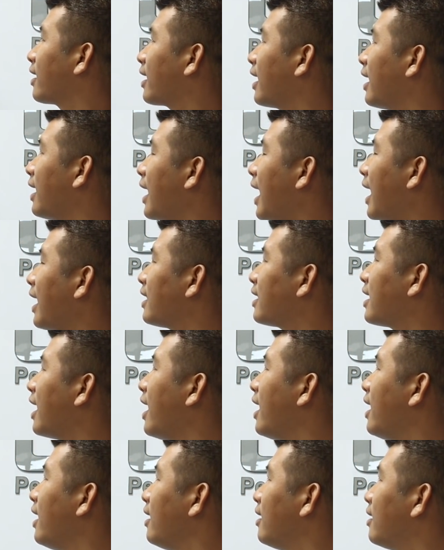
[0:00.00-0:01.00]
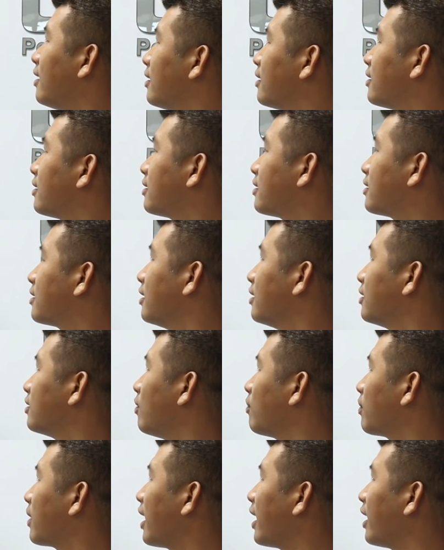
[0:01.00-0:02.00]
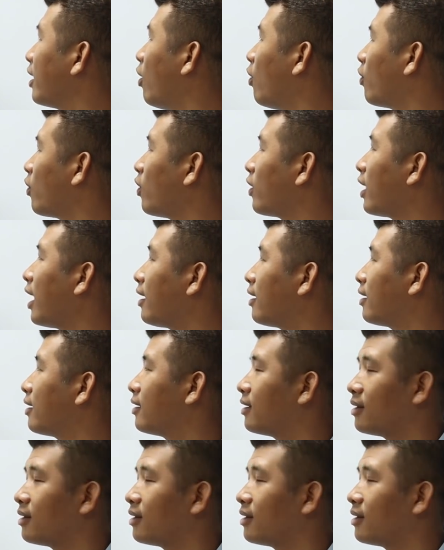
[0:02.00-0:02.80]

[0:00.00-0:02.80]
cái hạn chế sử dụng các cái đồ nội thất.